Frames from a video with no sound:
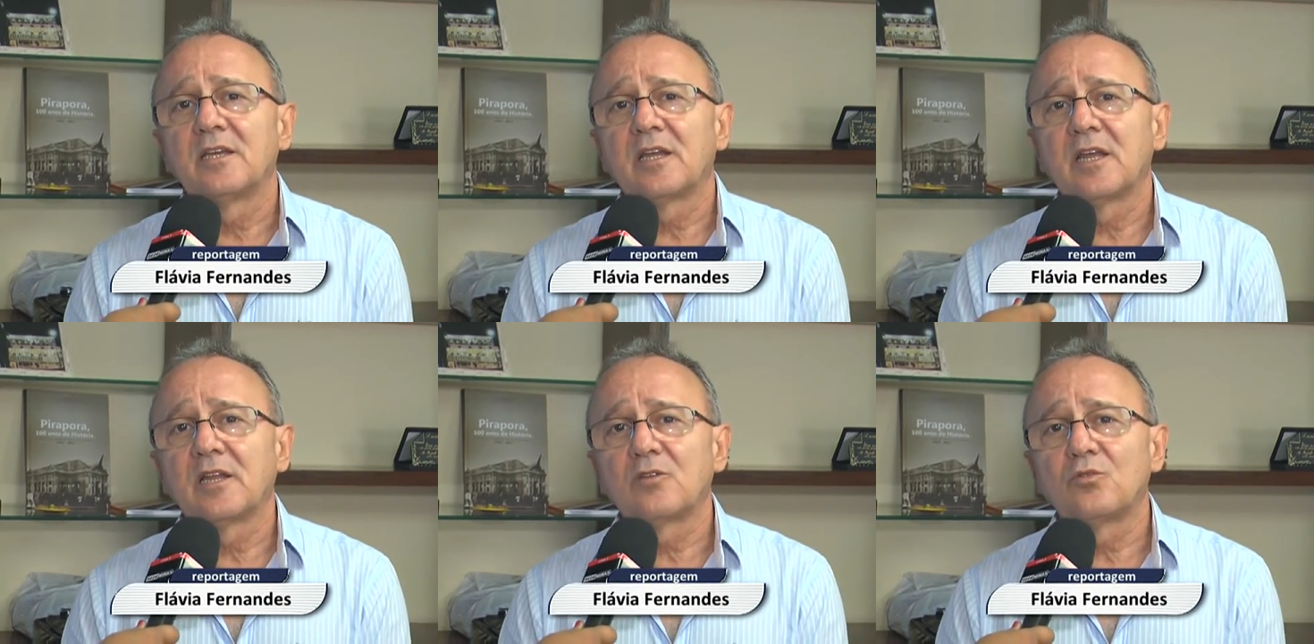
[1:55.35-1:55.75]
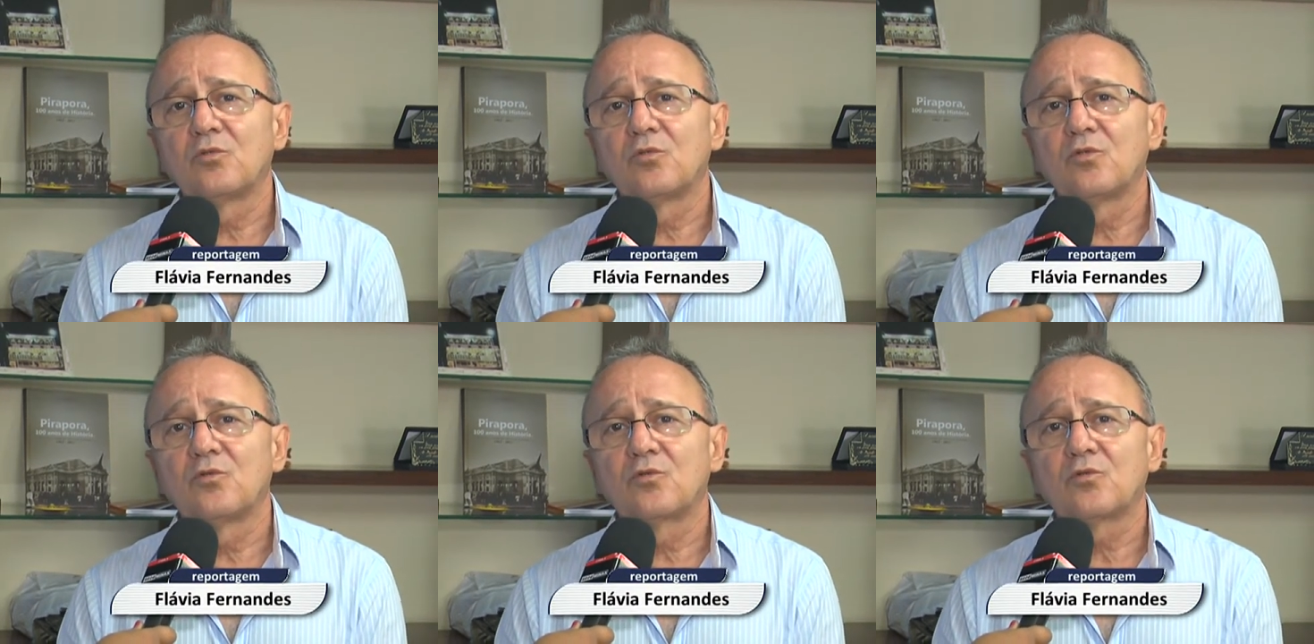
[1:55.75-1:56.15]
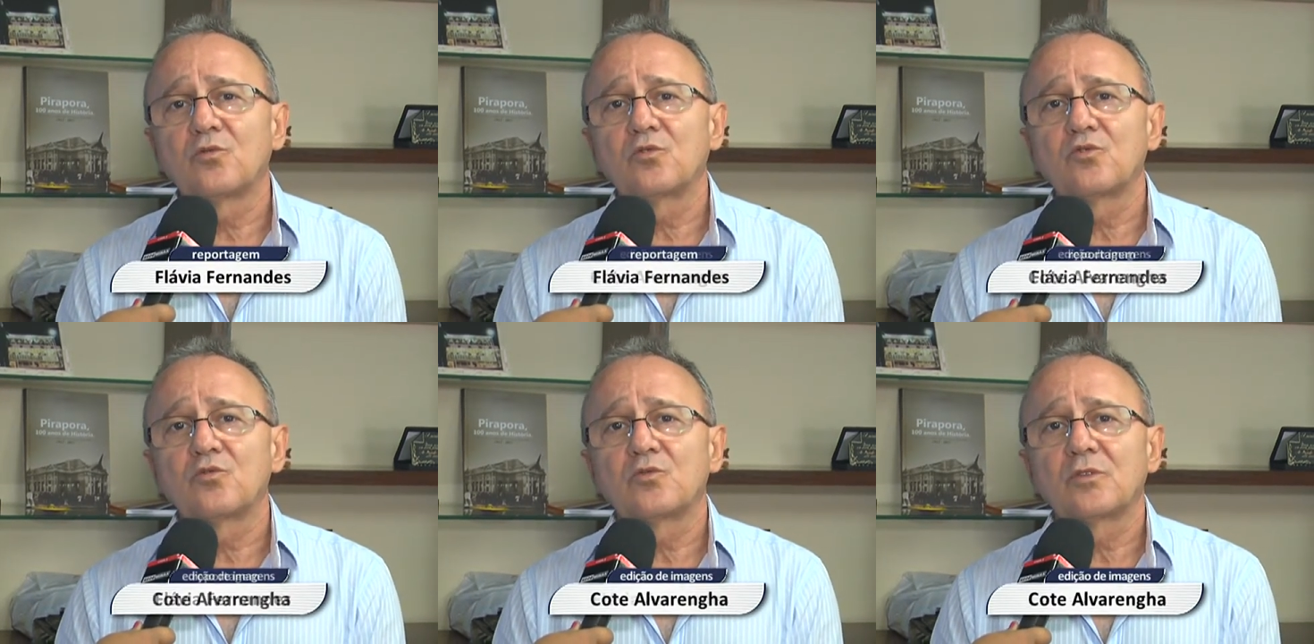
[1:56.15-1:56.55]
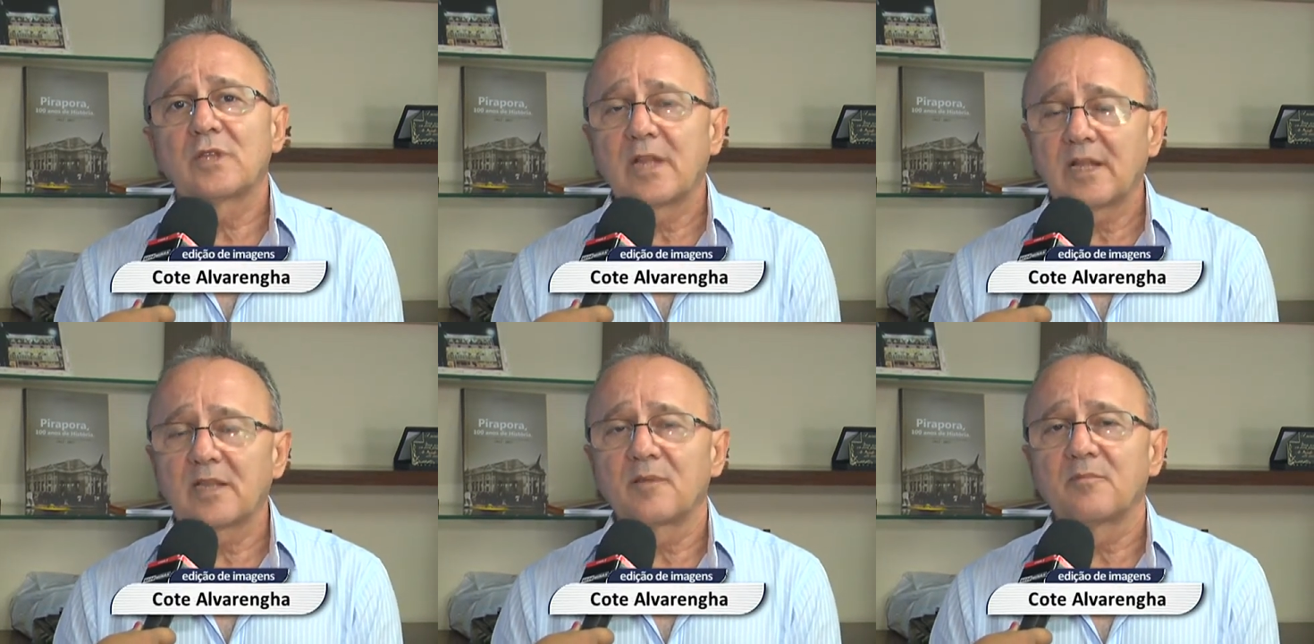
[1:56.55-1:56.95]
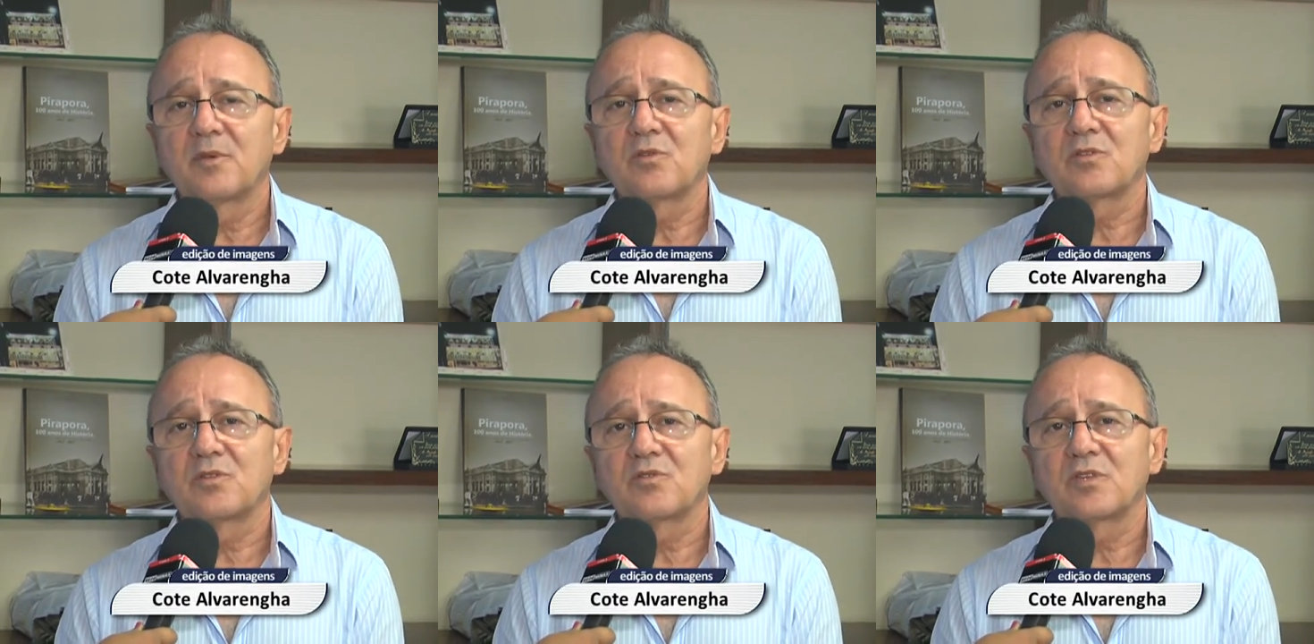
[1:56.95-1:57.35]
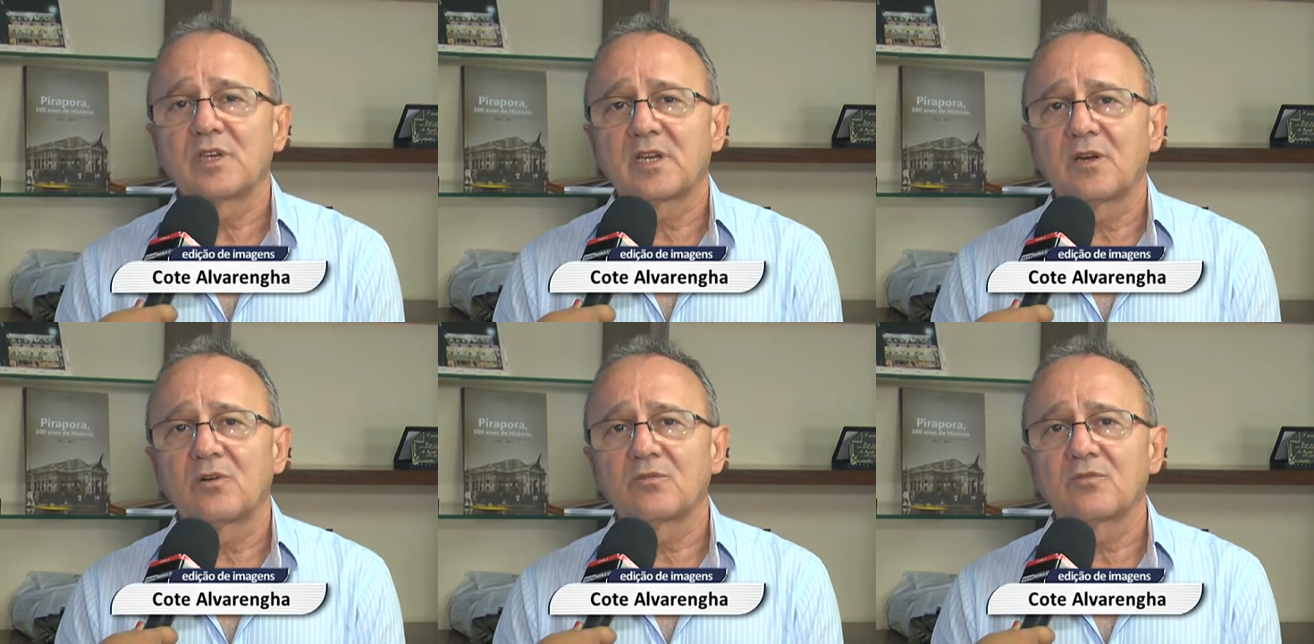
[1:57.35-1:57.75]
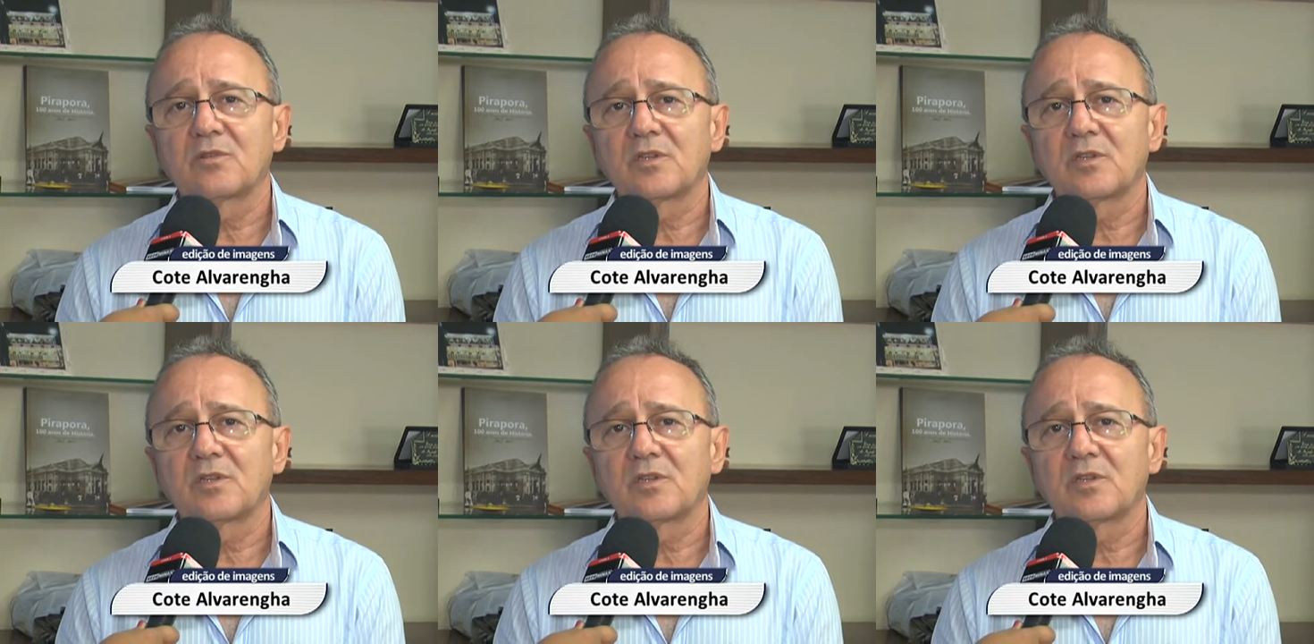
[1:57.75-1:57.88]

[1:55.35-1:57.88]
é, do novo conjunto lá também no São Geraldo.